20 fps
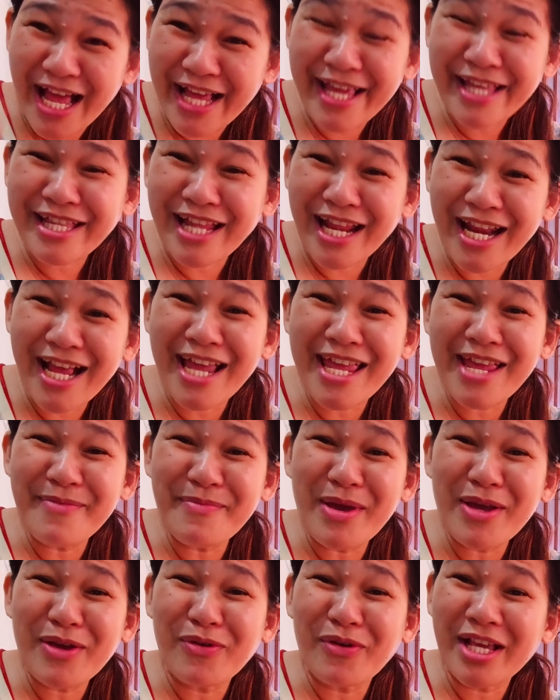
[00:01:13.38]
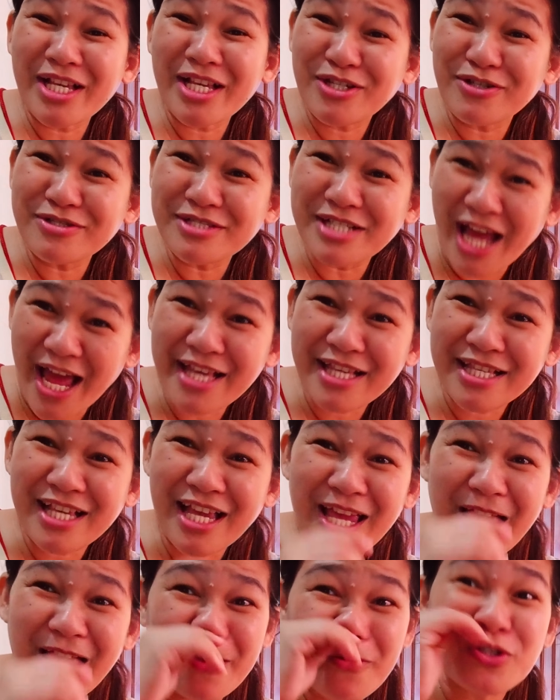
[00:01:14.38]
Lagi talaga yung may correction, guys.
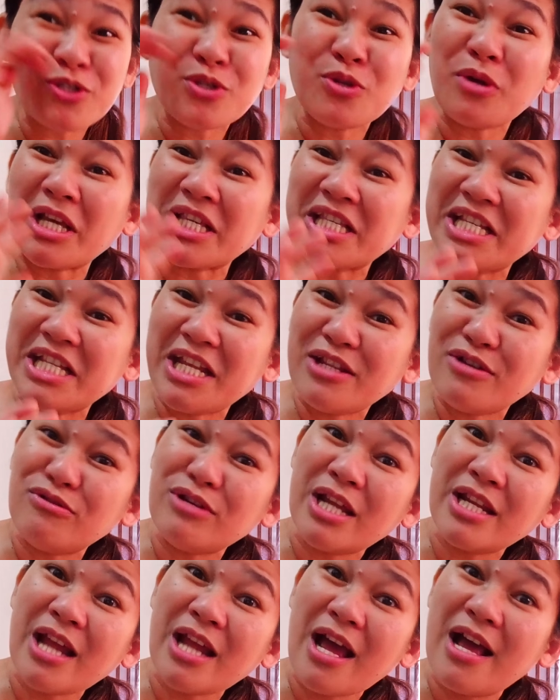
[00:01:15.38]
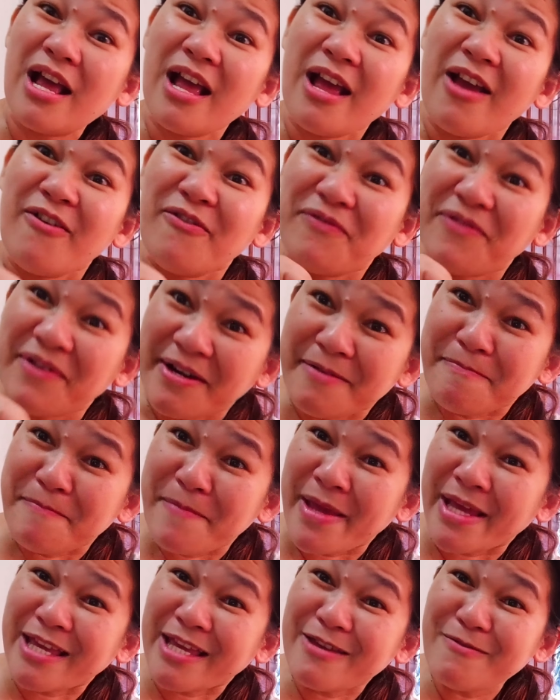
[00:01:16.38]
Kaya gusto kasi ni Nolan na
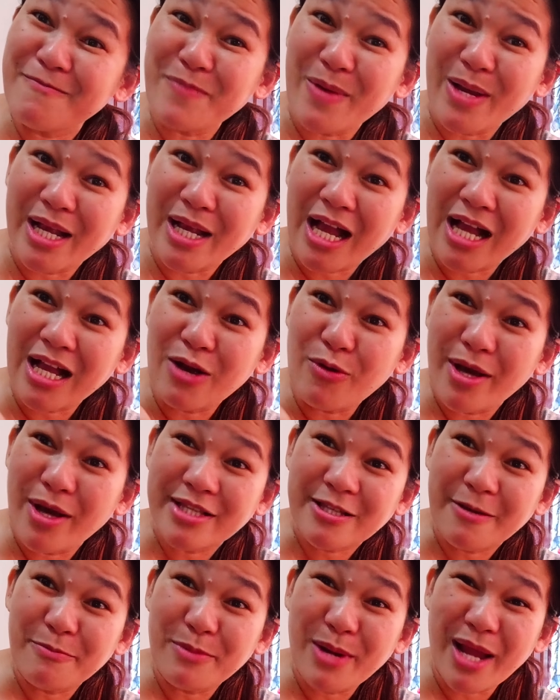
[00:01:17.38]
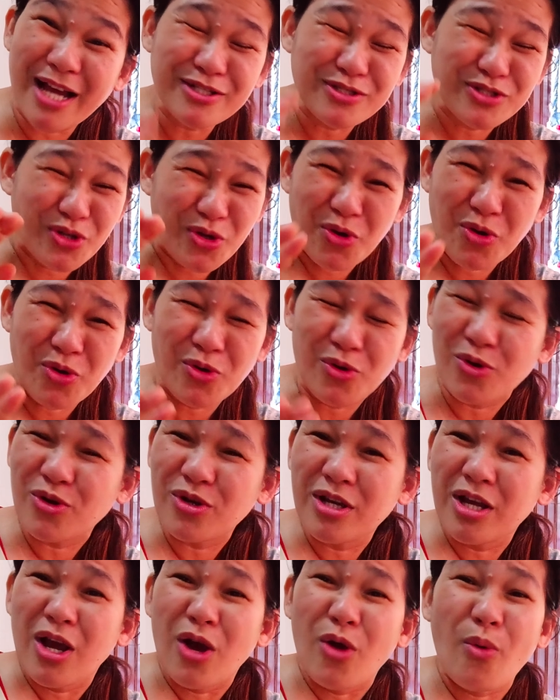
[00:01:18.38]
perfect yung pagkagawa sa vlog, no?
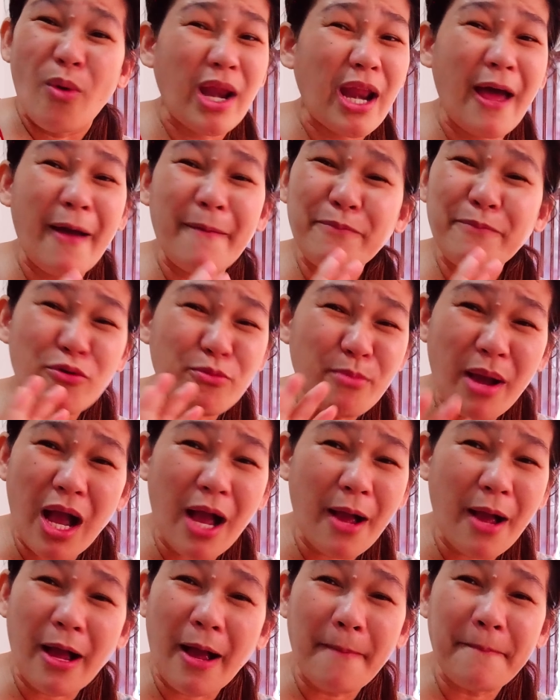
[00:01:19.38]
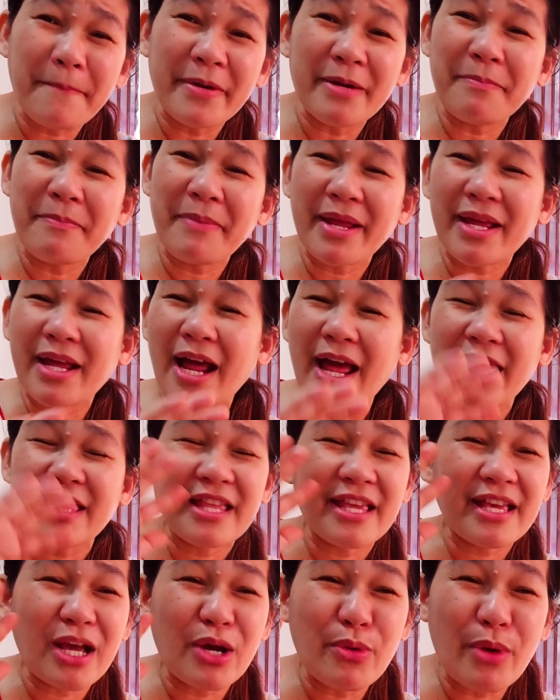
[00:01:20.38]
Wala pong makaka-perfect kahit
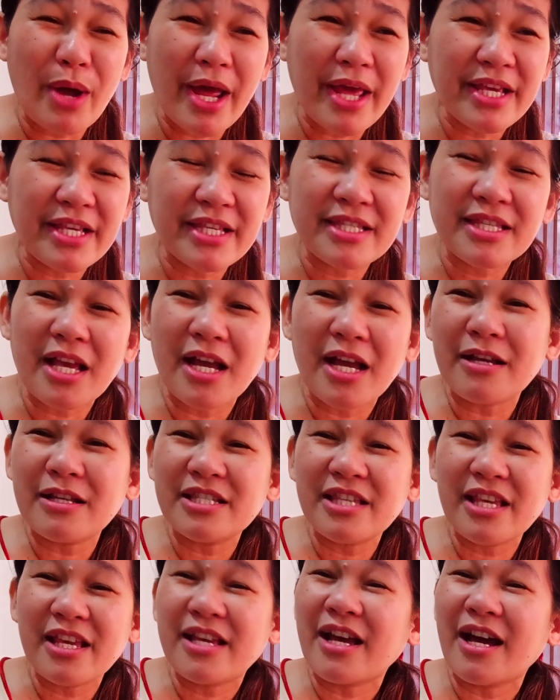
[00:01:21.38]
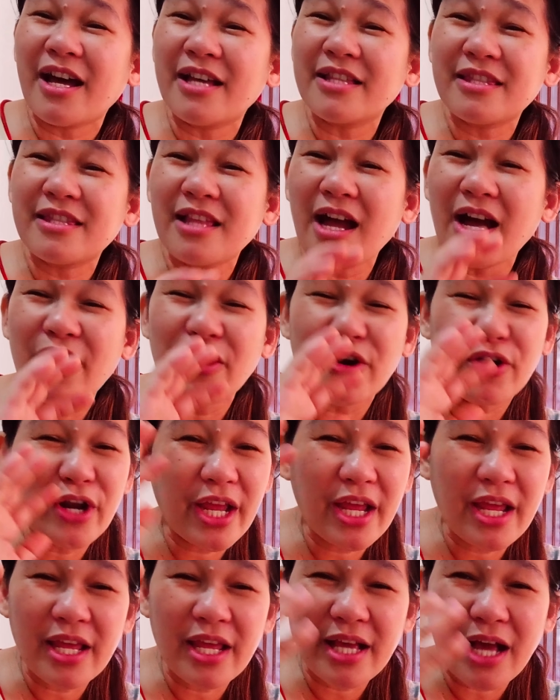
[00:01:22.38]
ikaw ay isang sikat or
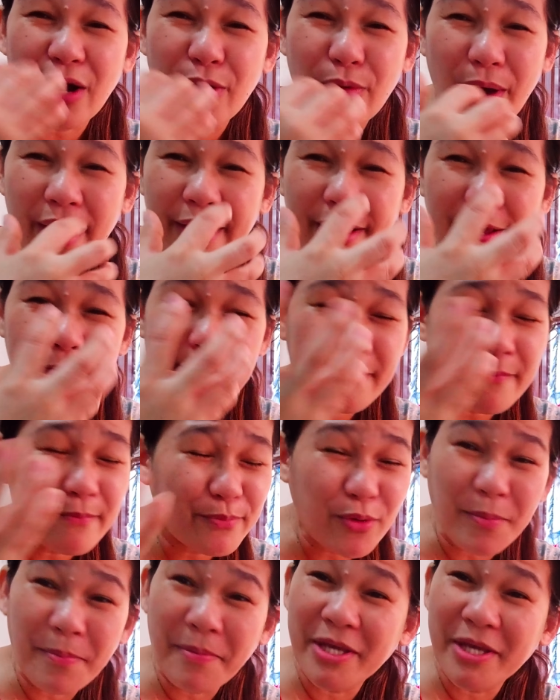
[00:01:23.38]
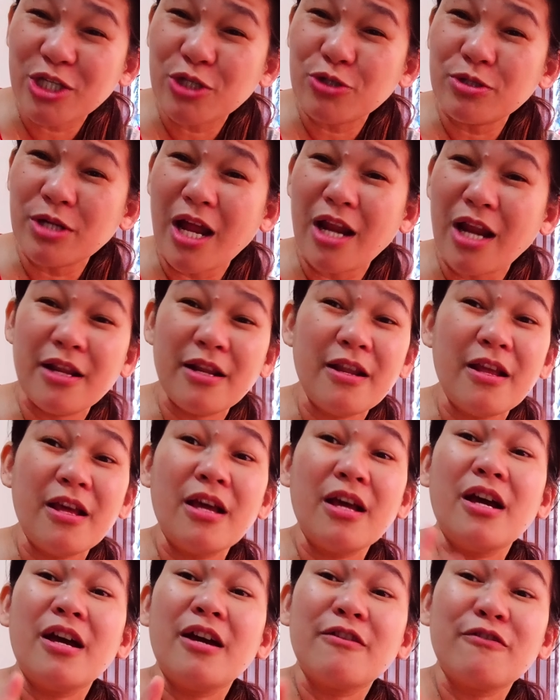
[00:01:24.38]
ikaw ay professional.
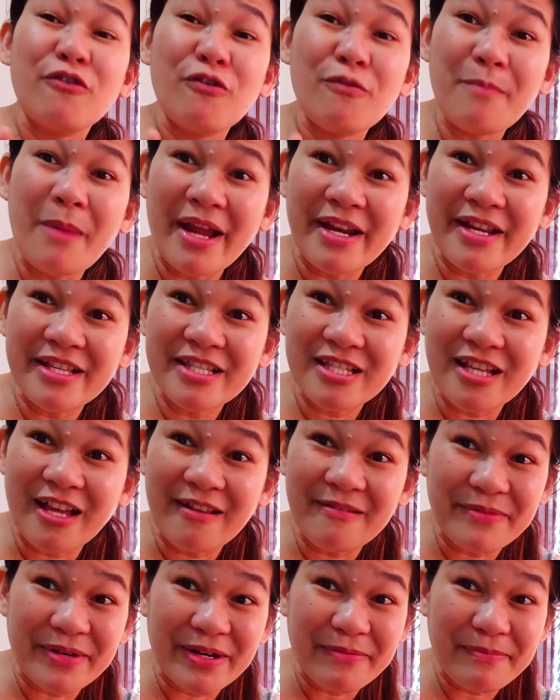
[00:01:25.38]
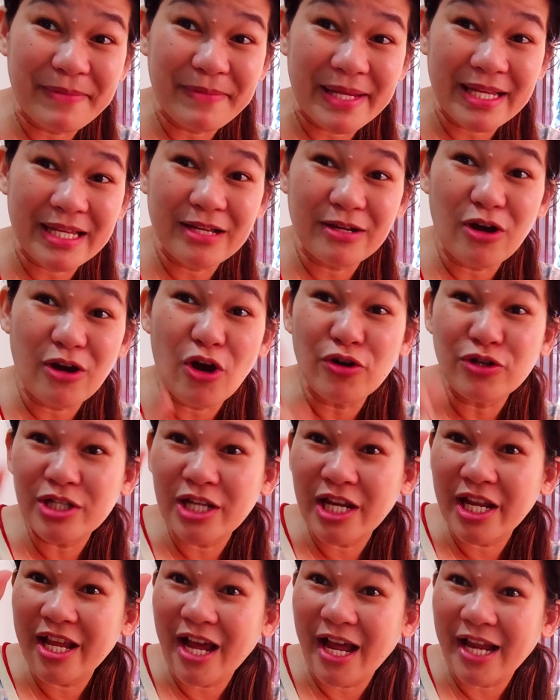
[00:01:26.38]
Nobody's can perfect.
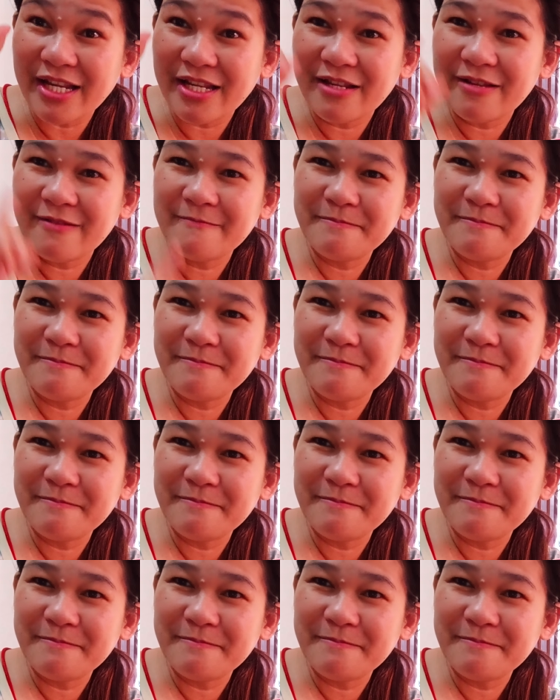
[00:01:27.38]
Only God